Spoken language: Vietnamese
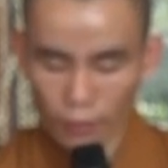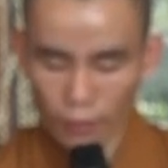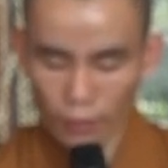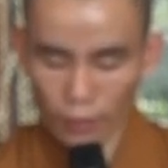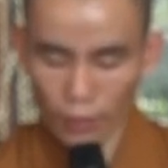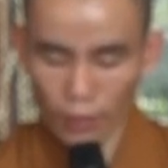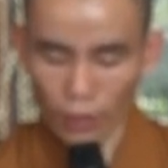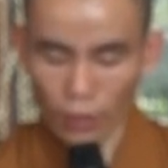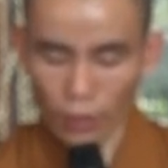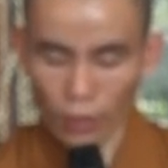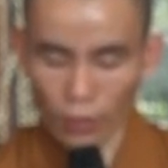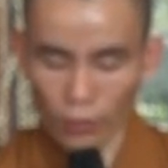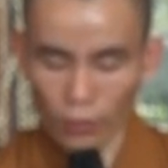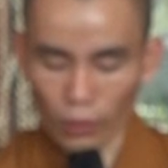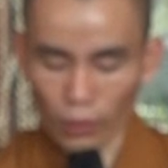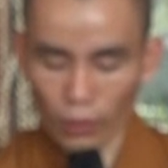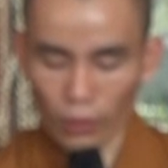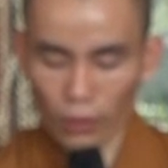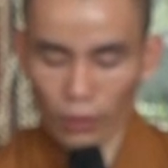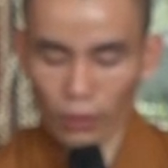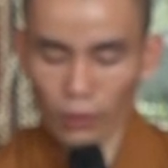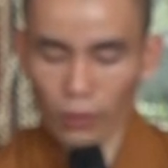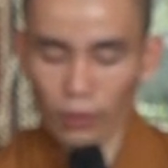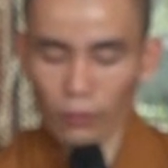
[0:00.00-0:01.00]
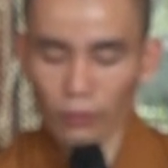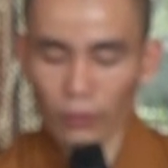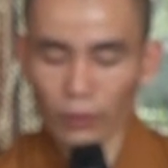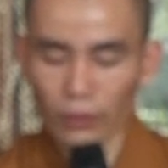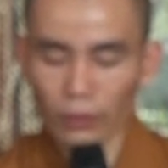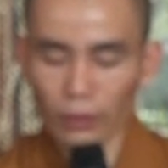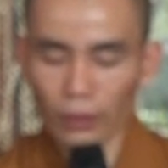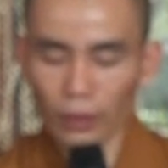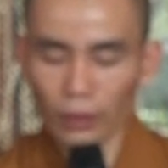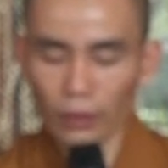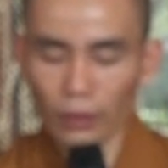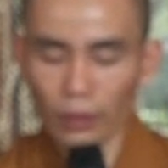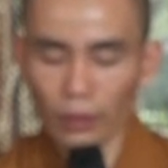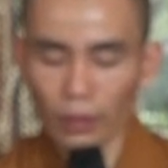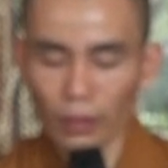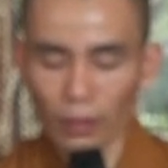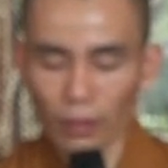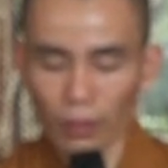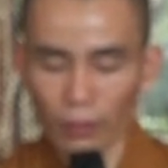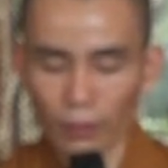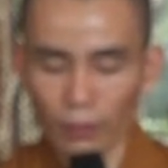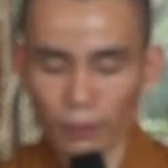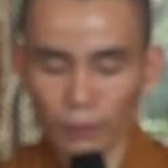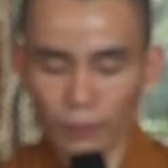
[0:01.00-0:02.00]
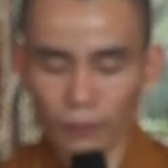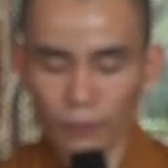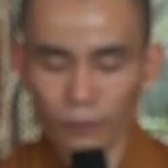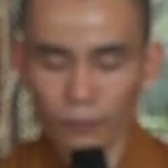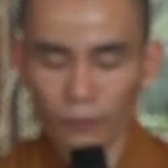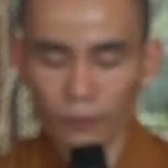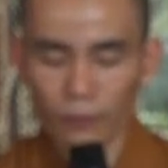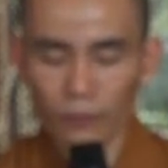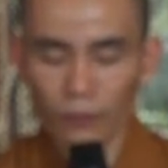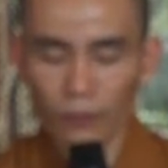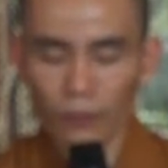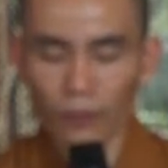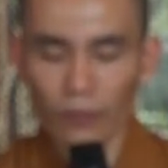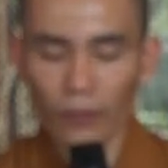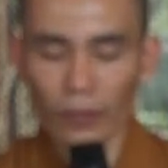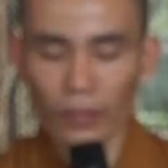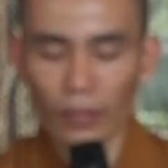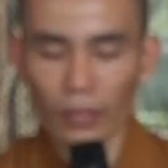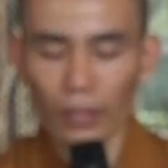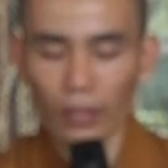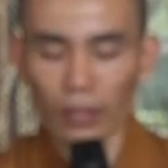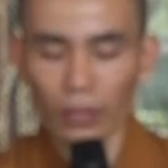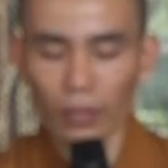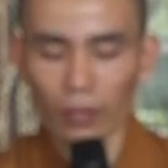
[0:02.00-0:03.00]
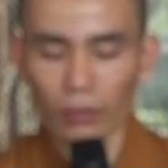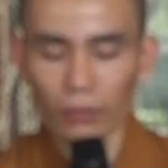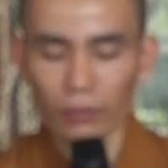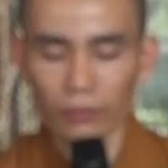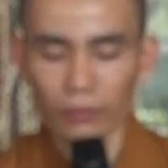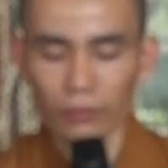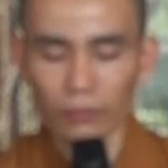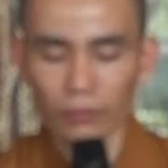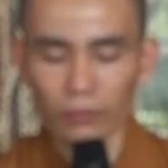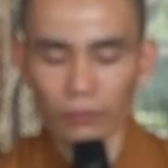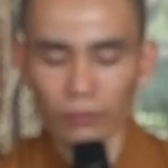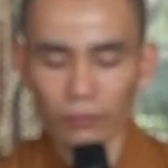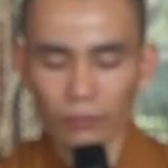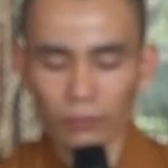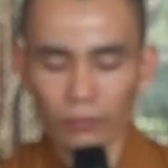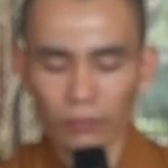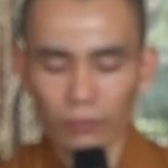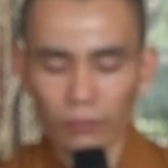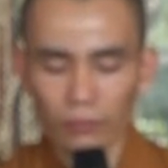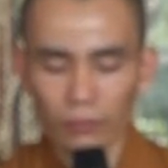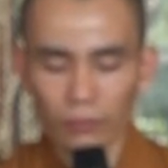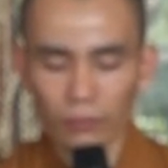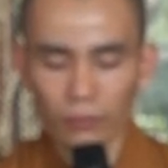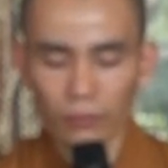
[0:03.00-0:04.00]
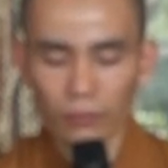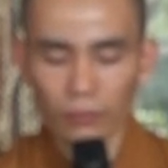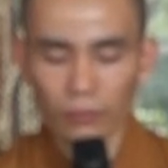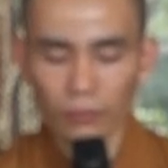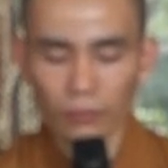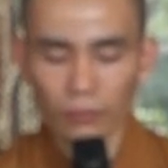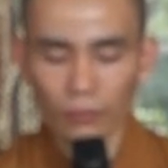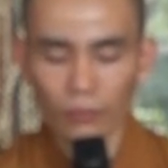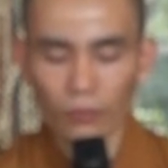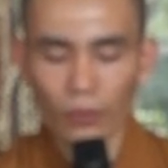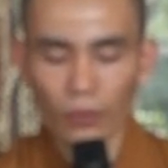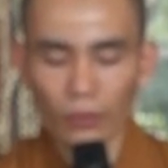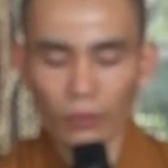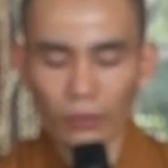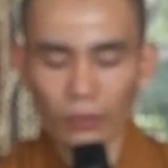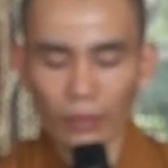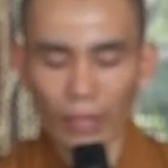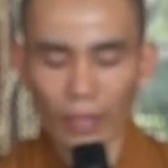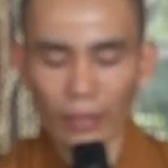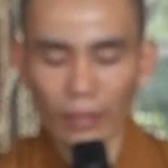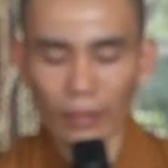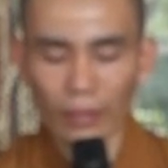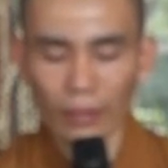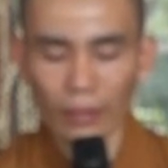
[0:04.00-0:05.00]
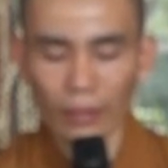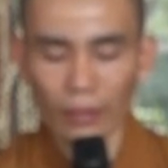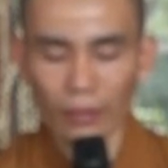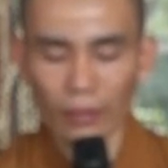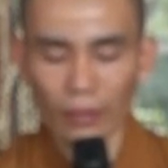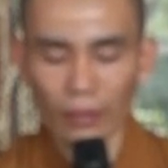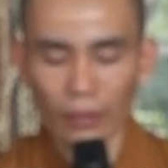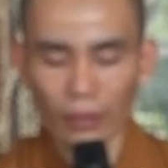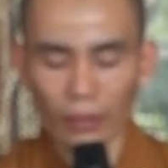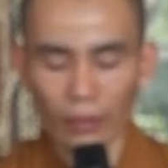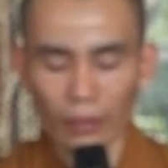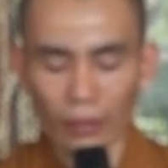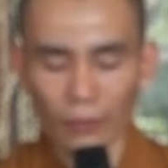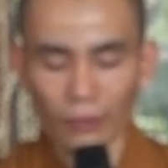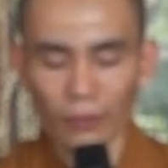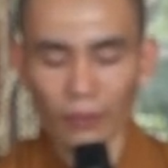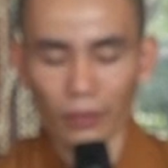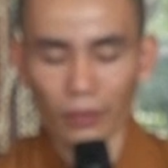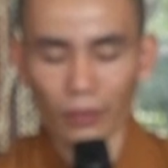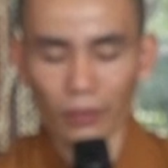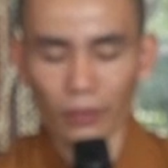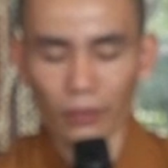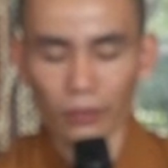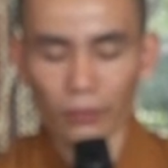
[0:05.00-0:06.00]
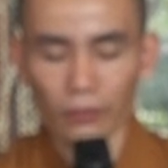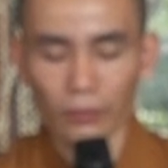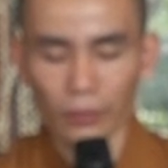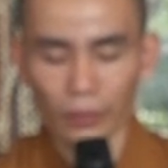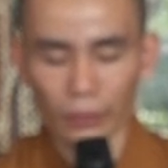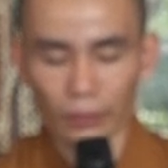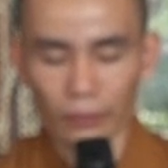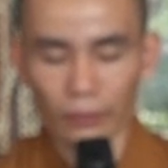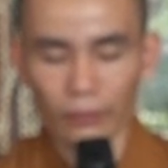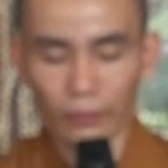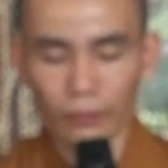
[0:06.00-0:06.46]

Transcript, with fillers: tiếng ồn đó nó mới thích hợp với cái lòng vốn đầy nghiệp lực của mình.